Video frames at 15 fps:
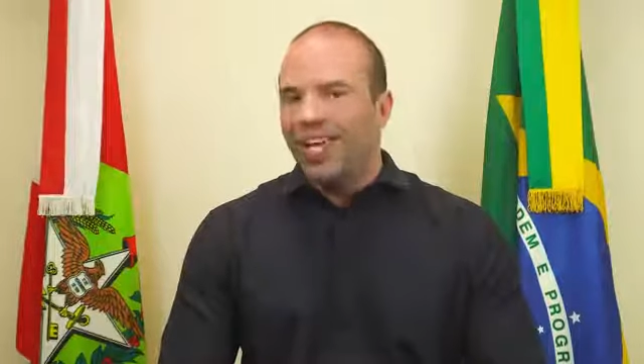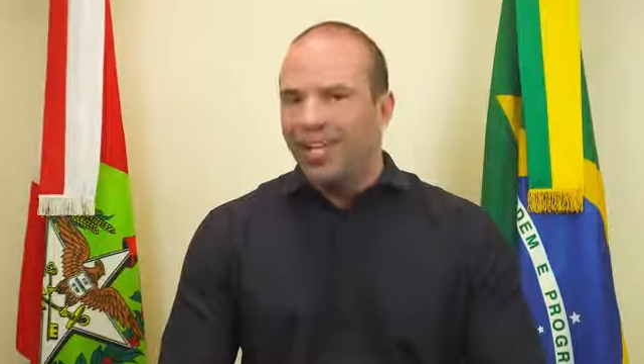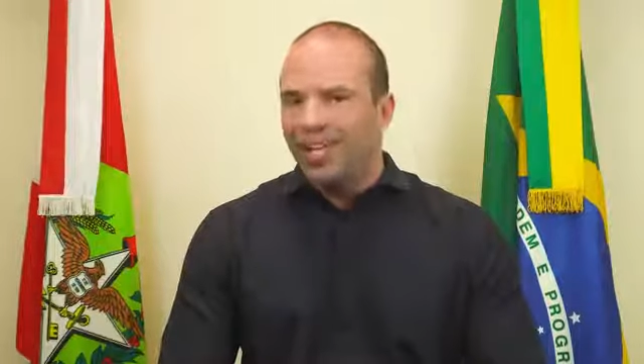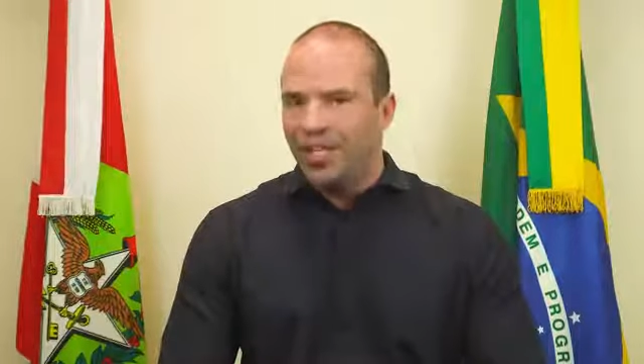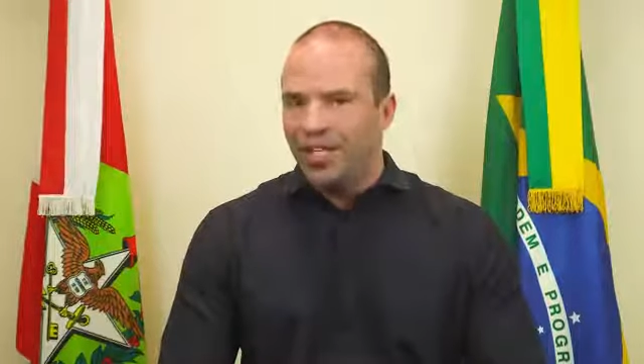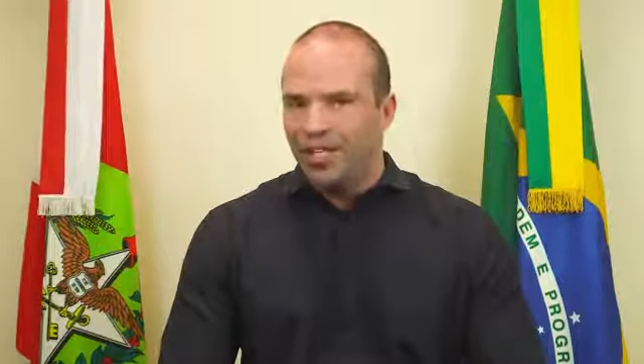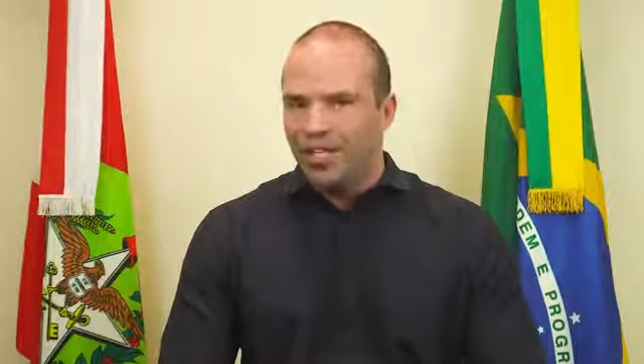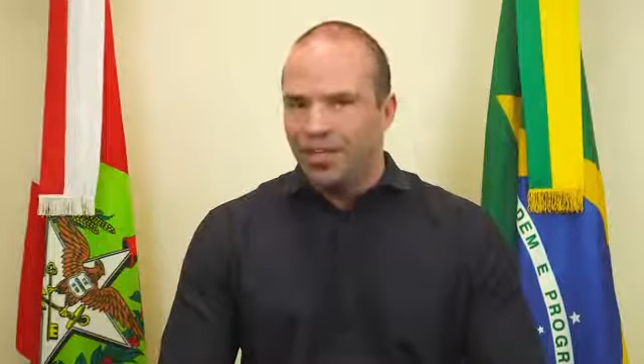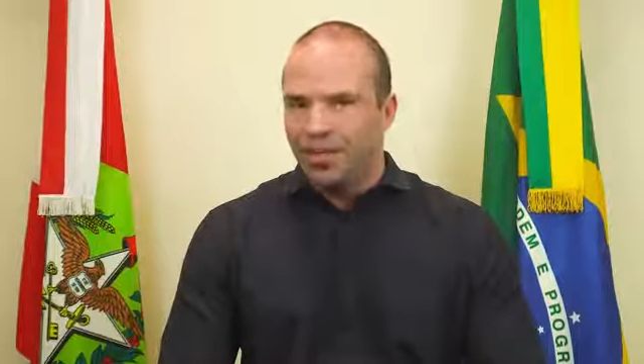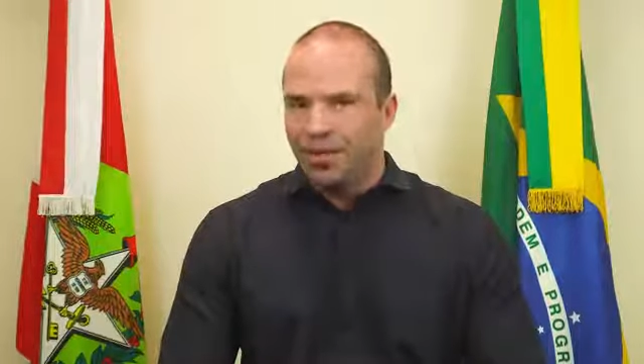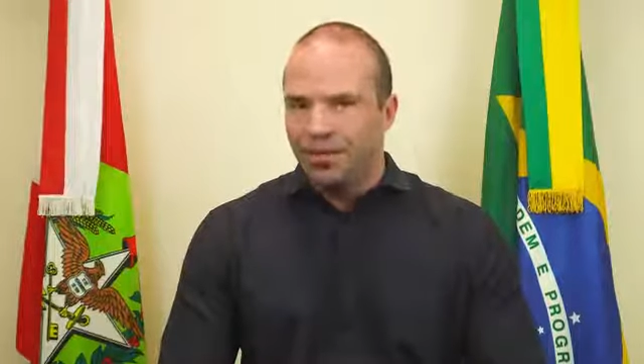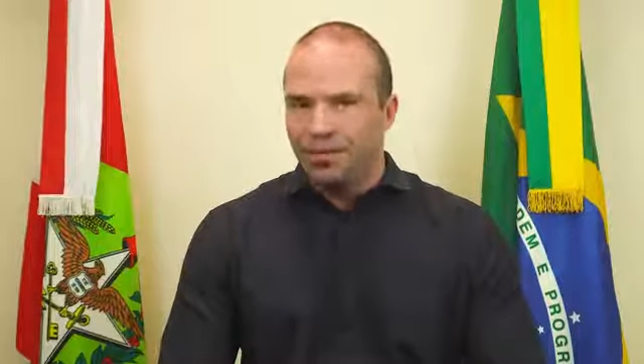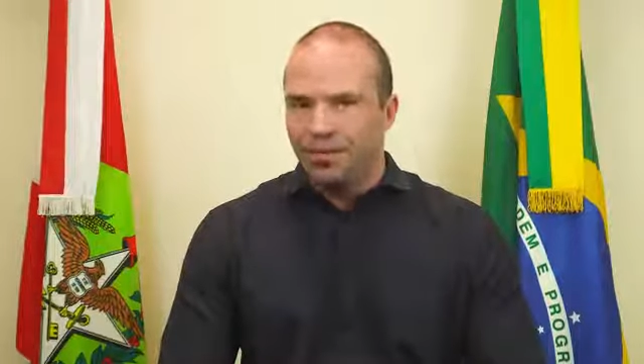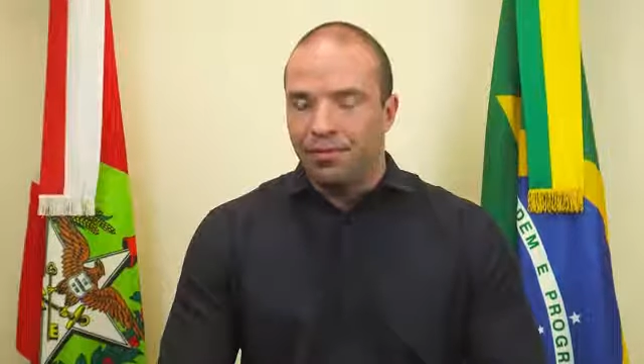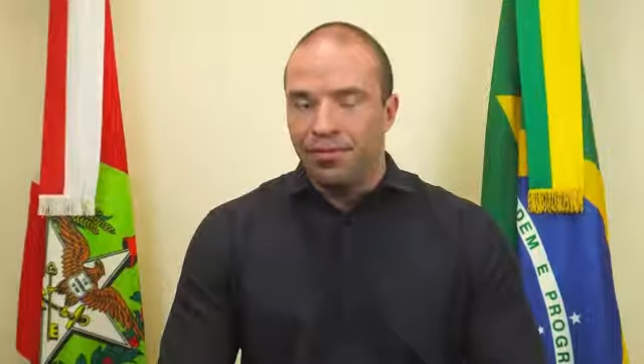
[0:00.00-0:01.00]

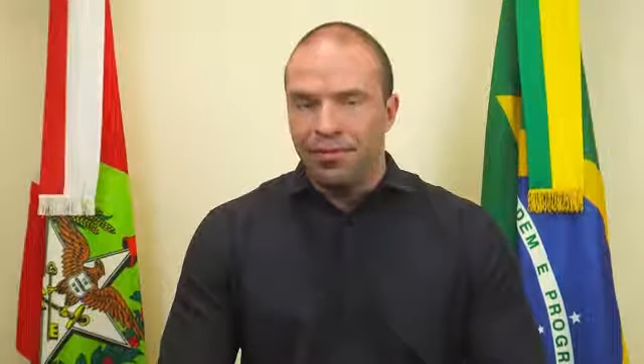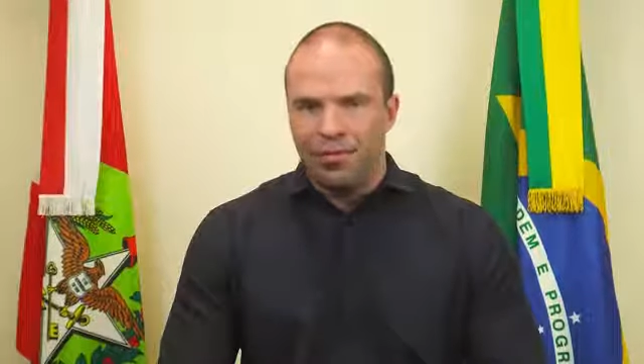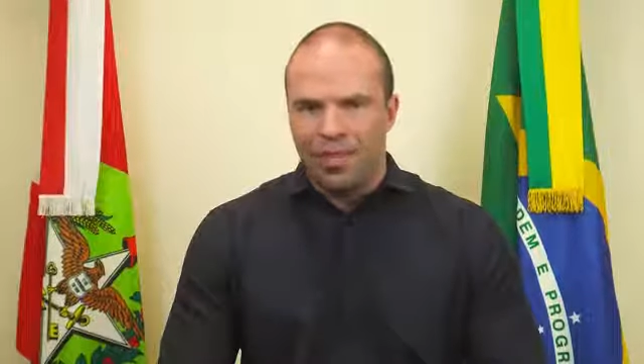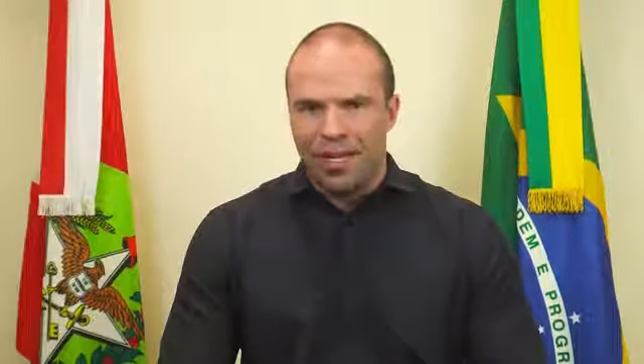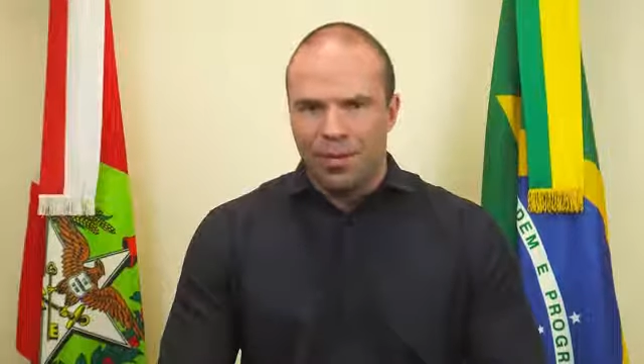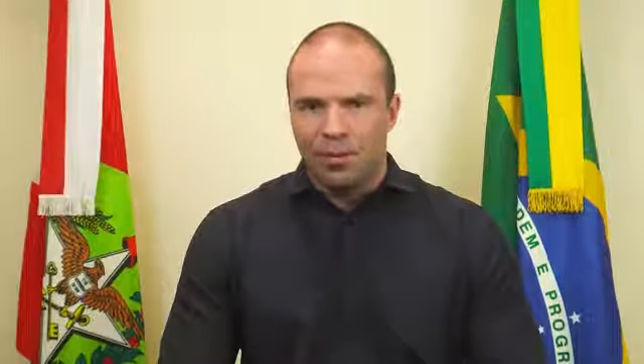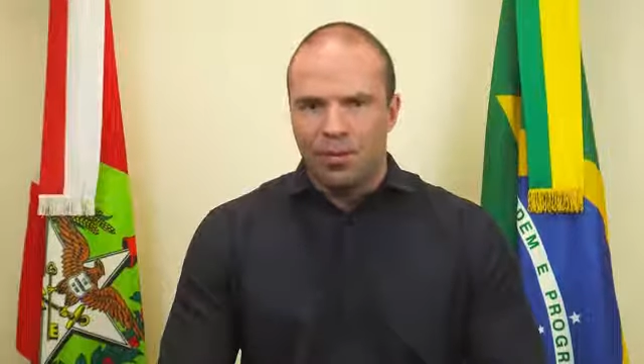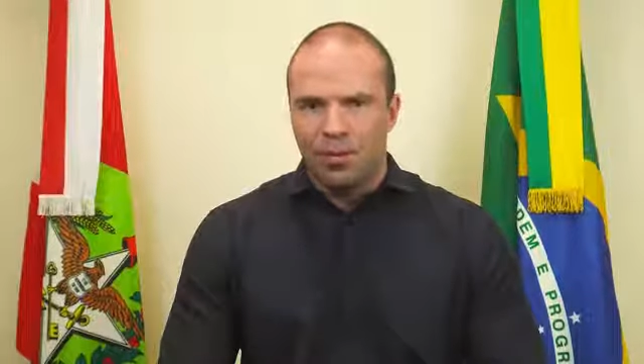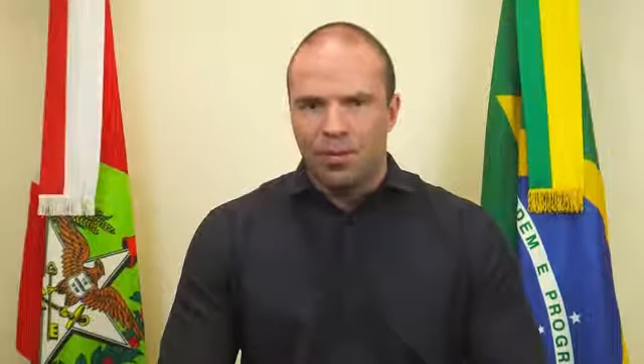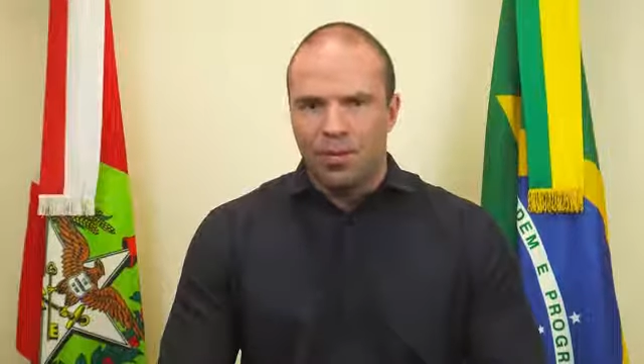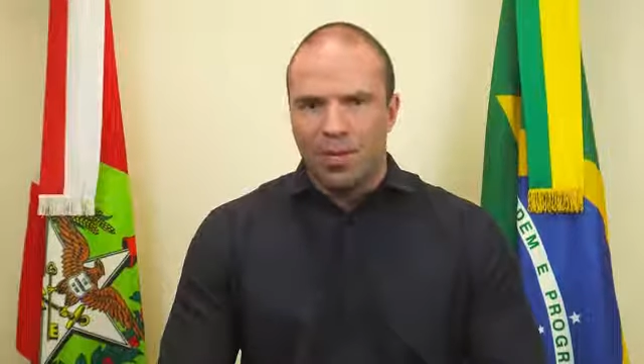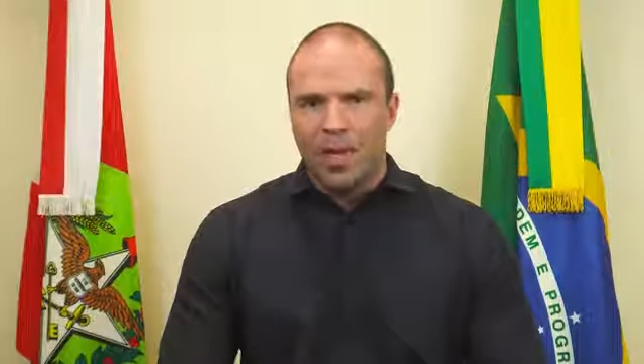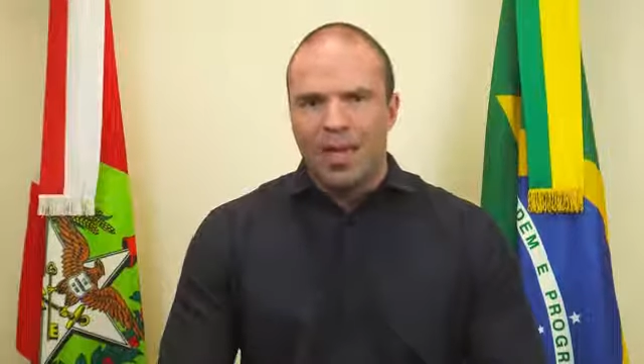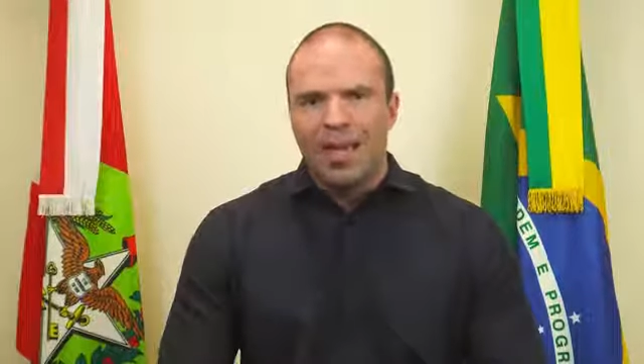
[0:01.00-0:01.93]
Heredita Viveiros,